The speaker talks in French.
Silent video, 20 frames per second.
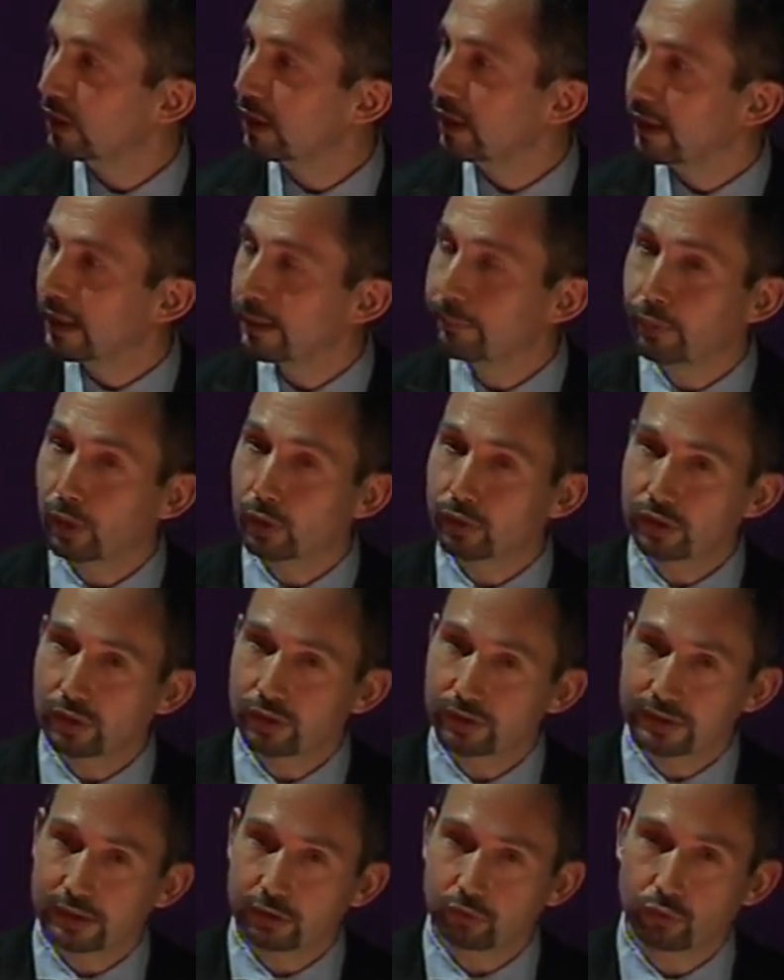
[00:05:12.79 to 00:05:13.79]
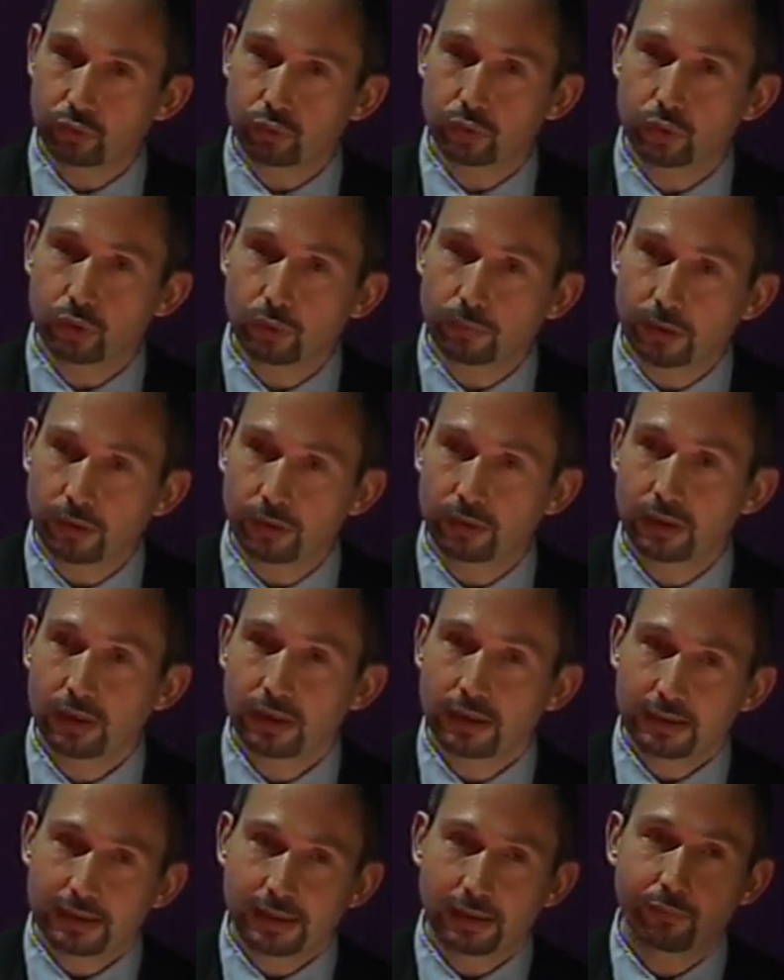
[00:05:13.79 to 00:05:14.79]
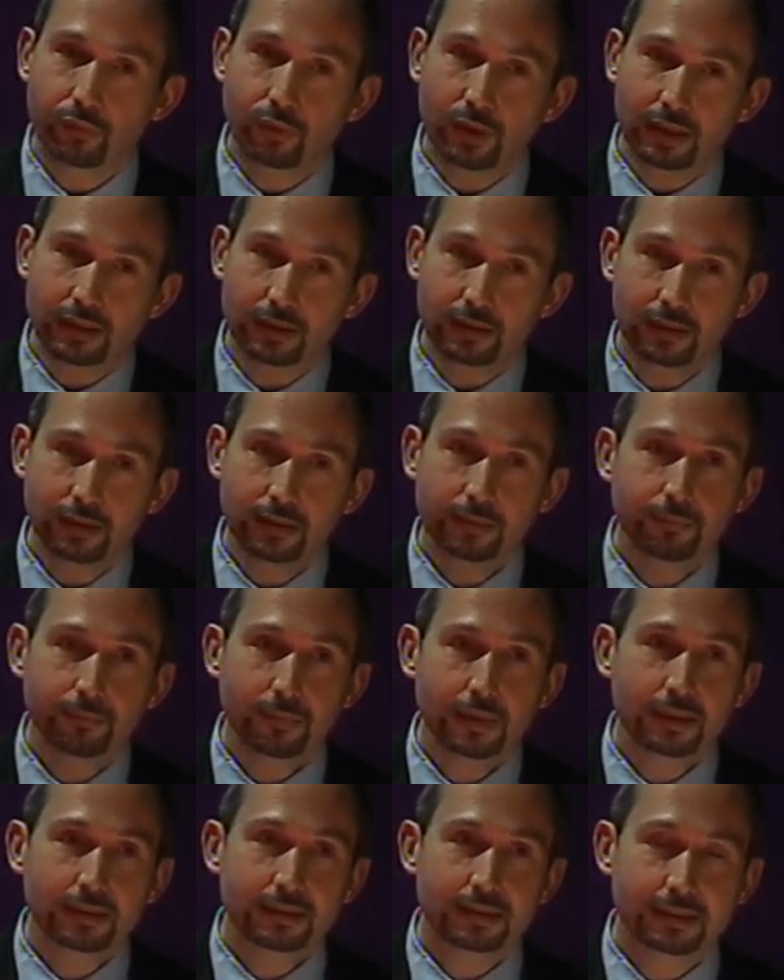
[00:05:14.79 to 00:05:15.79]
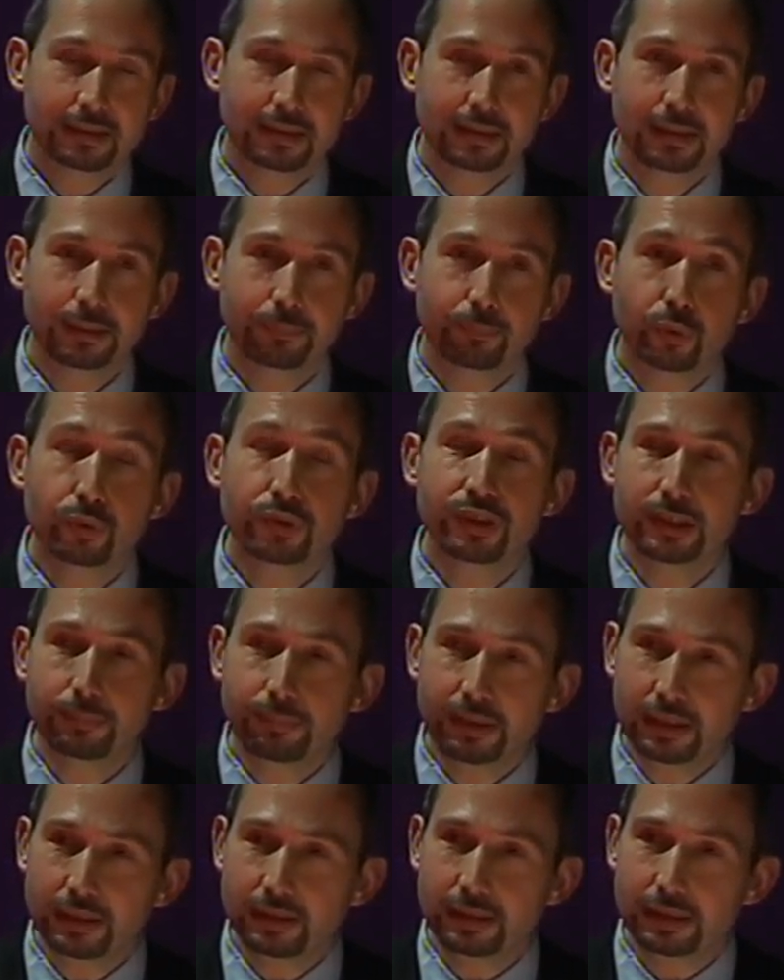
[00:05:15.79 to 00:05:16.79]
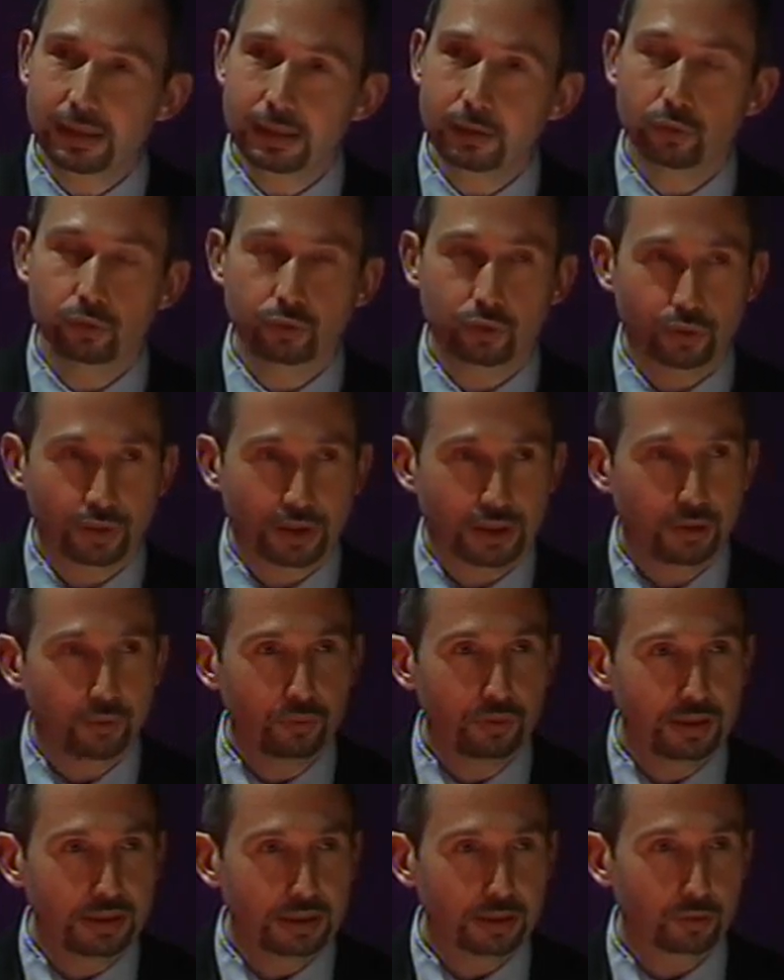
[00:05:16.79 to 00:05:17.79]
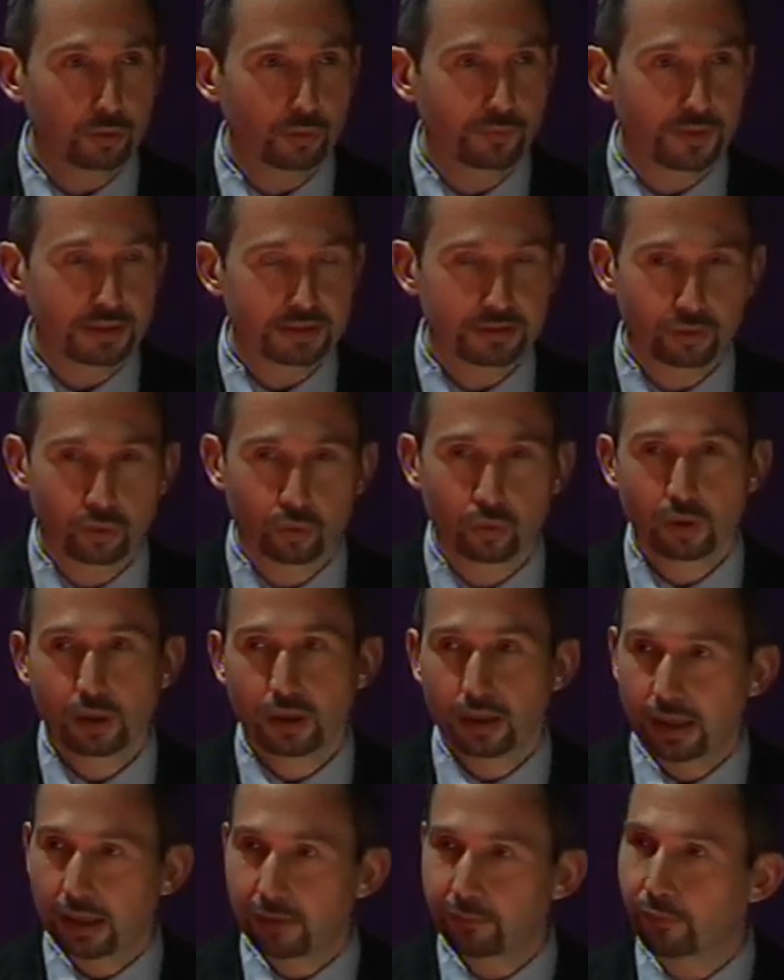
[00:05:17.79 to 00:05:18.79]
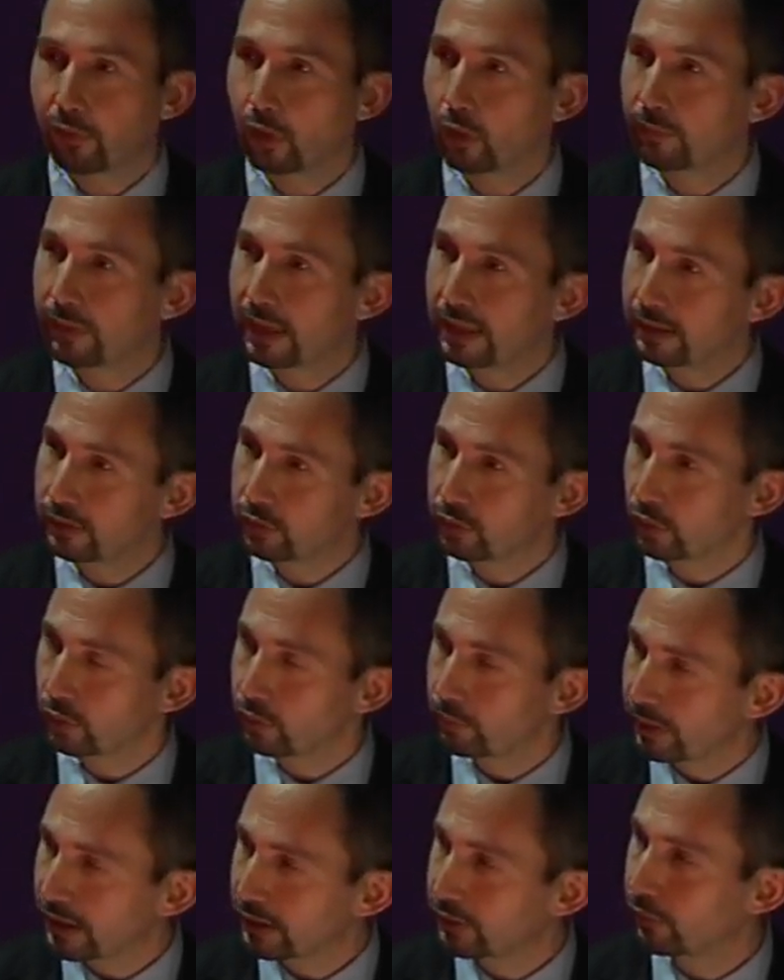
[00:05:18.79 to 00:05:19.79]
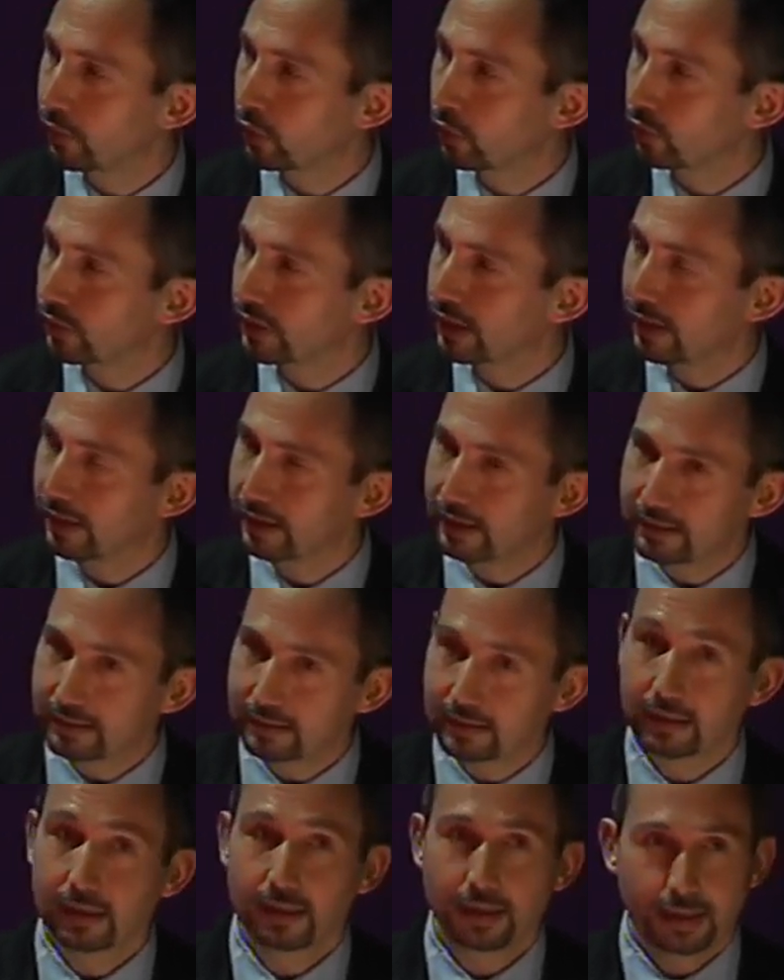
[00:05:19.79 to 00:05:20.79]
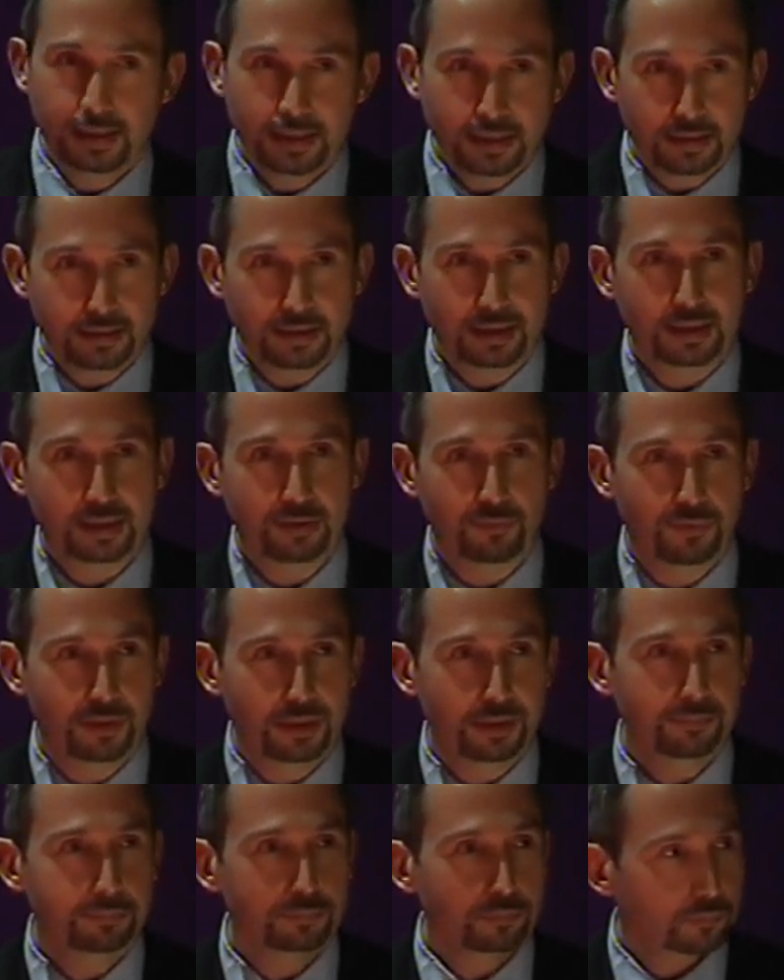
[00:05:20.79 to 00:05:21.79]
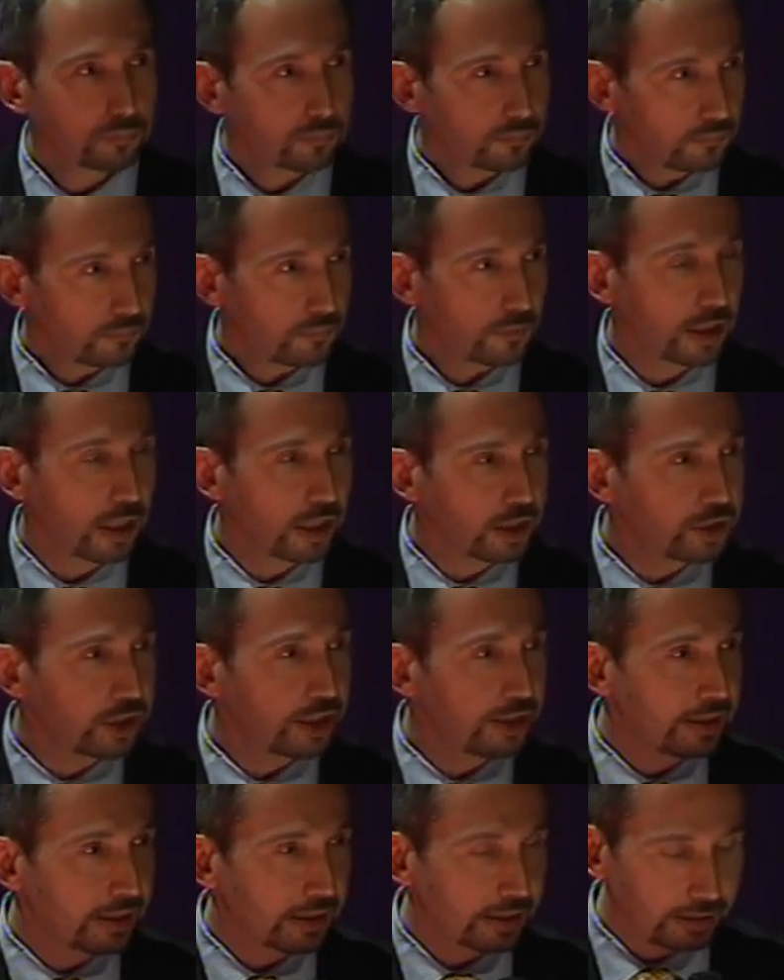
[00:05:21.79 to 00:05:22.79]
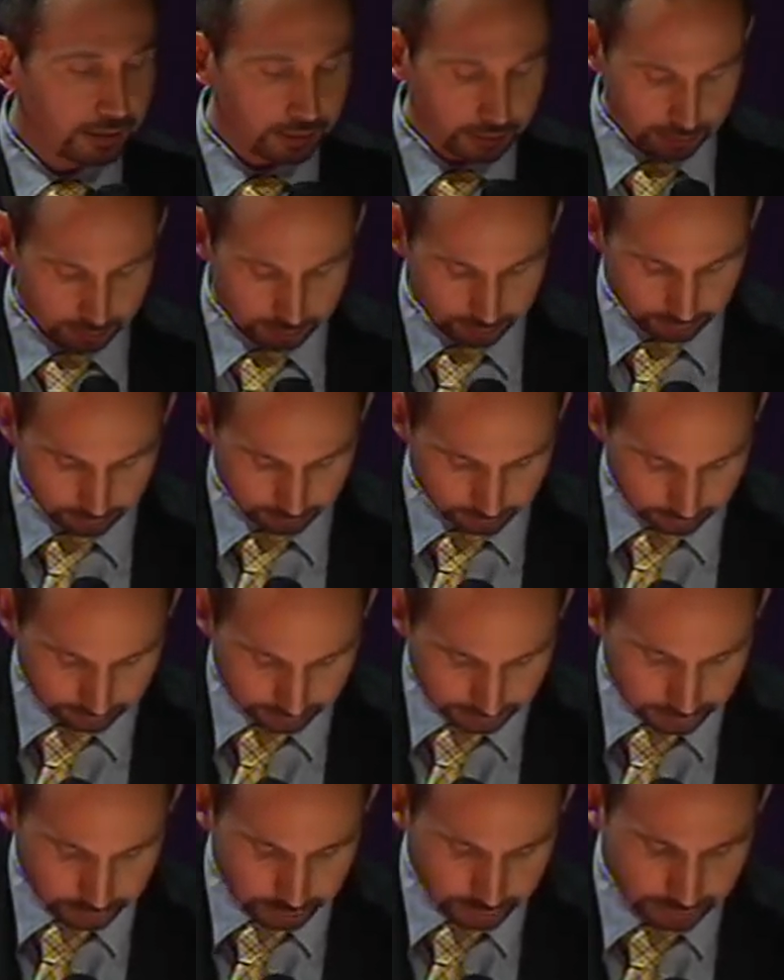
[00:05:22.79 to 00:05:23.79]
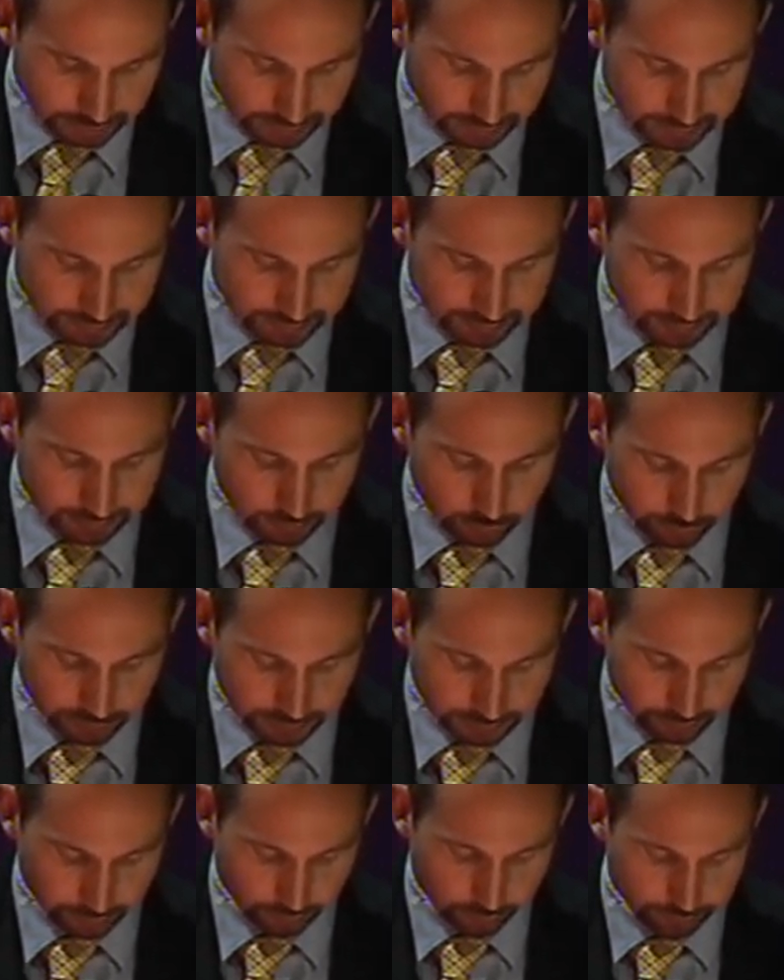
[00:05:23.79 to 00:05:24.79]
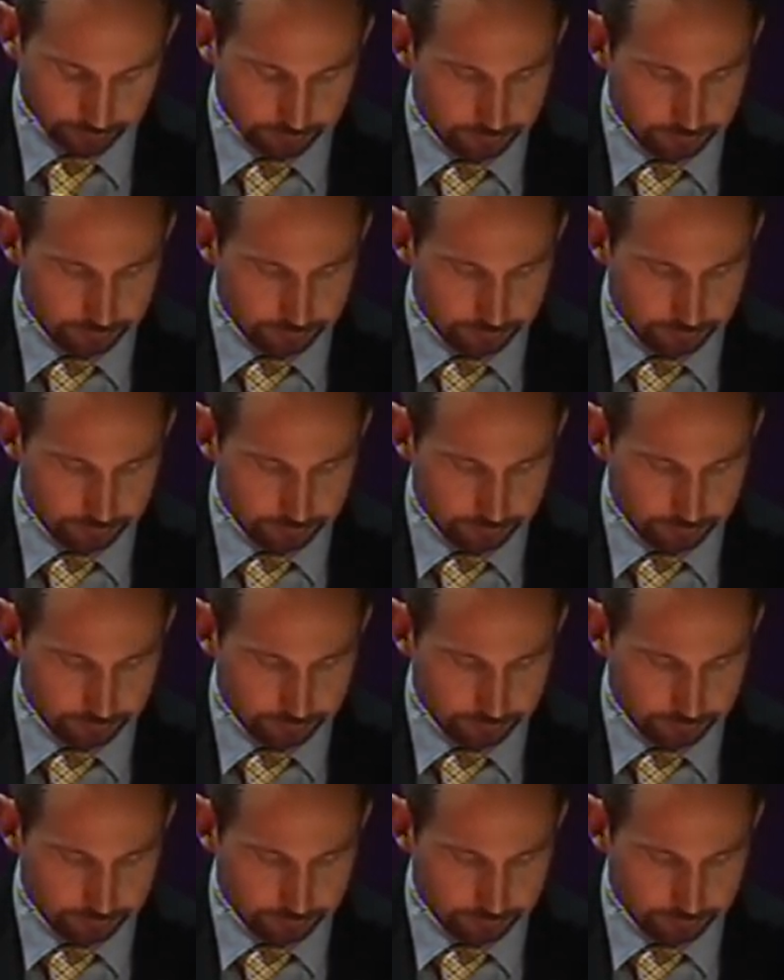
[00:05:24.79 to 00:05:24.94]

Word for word: L'important, c'est justement d'avoir ces possibilités de se réunir de façon informelle sur une base volontariste et d'arriver à générer, euh, ces innovations.